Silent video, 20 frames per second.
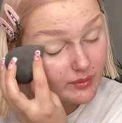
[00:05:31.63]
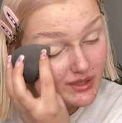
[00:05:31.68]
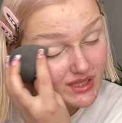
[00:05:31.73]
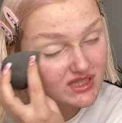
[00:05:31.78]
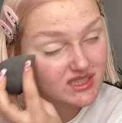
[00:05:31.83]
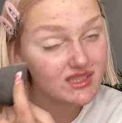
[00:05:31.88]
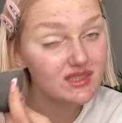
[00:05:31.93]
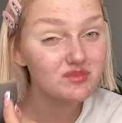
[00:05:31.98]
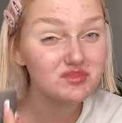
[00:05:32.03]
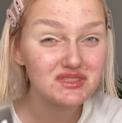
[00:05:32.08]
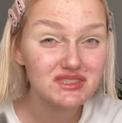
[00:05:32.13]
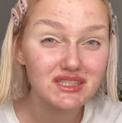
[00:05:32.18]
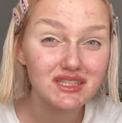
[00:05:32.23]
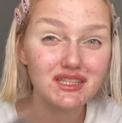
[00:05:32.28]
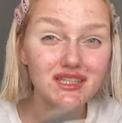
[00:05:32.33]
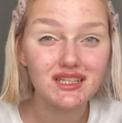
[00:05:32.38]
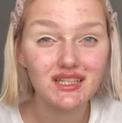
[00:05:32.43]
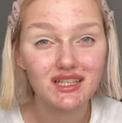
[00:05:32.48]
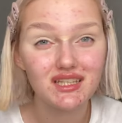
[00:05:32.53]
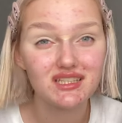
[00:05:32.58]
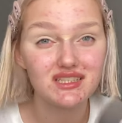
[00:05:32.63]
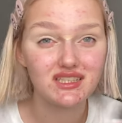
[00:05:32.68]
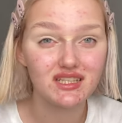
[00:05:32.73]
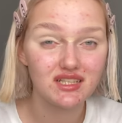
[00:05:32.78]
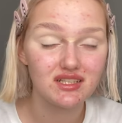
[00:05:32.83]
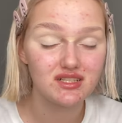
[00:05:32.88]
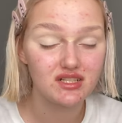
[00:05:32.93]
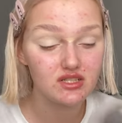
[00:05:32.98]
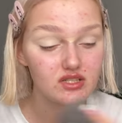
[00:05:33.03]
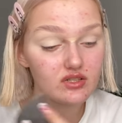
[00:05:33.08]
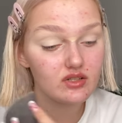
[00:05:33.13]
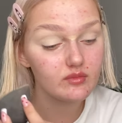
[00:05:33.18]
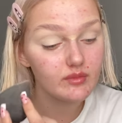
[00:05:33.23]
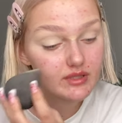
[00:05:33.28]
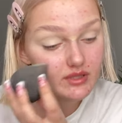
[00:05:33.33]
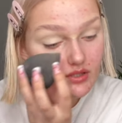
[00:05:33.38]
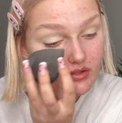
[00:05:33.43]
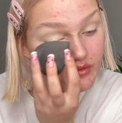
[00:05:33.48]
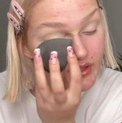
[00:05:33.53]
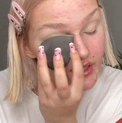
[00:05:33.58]
jakieś lipsinki, jakieś takie rzeczy
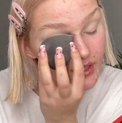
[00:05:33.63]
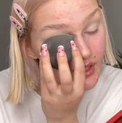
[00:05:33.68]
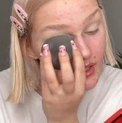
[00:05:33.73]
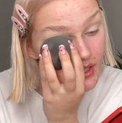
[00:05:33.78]
komediowe.